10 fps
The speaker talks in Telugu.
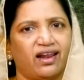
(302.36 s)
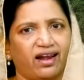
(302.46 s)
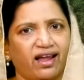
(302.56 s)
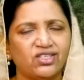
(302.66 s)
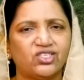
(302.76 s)

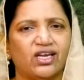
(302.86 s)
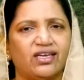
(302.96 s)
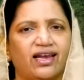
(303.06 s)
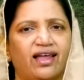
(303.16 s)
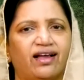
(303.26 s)

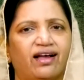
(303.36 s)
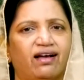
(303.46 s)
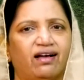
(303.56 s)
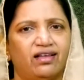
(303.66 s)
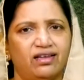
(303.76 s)
రాజ్యాన్ని ఎలాగా
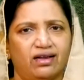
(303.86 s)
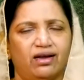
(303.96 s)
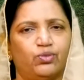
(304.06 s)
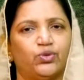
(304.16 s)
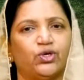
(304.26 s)

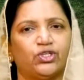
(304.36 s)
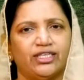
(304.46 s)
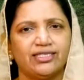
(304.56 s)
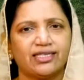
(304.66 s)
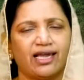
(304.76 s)
ఆ ముందుకు
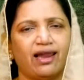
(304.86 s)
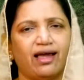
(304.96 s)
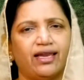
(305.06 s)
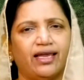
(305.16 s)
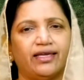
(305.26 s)

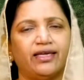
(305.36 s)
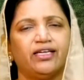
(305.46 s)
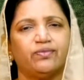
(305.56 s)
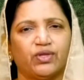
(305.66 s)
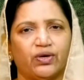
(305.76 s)
తీసుకెళ్ళాలి అని
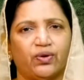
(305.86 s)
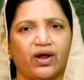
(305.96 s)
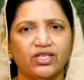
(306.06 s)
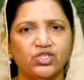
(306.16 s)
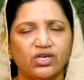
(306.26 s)
తను
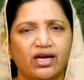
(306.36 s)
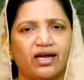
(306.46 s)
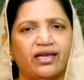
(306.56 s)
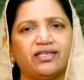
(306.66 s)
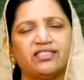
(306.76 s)

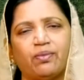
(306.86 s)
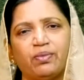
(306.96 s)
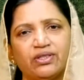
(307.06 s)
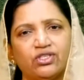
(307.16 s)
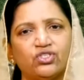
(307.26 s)
రాజ్యాంగానికి
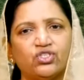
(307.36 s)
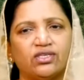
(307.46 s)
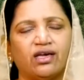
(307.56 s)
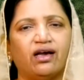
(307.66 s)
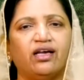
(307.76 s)

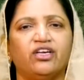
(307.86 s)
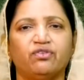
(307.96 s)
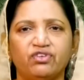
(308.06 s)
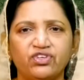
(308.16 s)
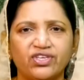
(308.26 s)
సంబంధించిన
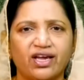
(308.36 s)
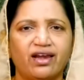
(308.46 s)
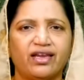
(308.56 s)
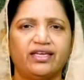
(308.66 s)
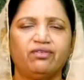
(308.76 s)

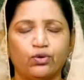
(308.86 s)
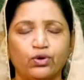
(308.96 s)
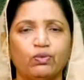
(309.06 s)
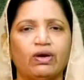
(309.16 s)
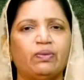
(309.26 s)
విషయాలని
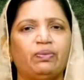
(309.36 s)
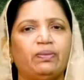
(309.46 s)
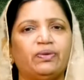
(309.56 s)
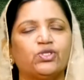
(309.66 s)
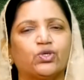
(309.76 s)
గురువులను
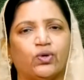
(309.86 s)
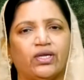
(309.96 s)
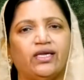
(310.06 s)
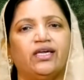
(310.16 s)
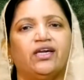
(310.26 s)

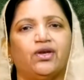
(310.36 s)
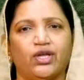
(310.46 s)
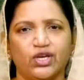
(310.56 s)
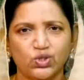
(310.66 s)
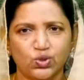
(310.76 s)
పిలిపించుకొని
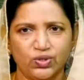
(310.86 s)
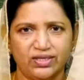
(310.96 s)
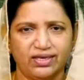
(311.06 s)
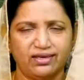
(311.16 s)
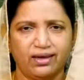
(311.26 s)

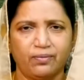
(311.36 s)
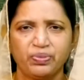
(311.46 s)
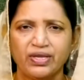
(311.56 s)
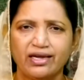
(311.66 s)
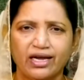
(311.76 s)
నేర్చుకునిందంట
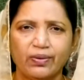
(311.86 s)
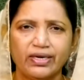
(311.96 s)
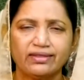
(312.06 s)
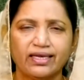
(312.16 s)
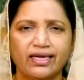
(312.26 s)

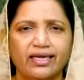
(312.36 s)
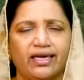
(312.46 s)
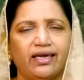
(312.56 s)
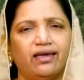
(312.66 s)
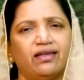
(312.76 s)
కాబట్టి
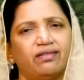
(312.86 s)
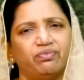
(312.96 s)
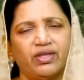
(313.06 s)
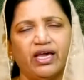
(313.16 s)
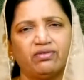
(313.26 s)
తనకి
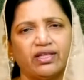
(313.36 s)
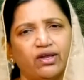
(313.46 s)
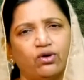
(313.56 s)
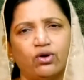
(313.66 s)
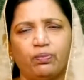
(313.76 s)
దే
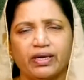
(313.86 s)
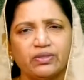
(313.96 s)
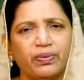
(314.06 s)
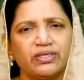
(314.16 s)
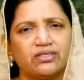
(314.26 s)
తనకు ఒక
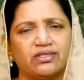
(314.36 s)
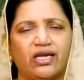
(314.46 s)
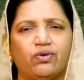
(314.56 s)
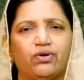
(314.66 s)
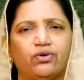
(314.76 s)
పర్పస్
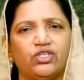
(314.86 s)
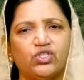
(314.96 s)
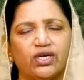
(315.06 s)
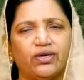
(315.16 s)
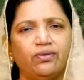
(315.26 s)
దేవుడు
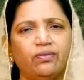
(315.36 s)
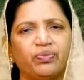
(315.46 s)
ఇచ్చాడు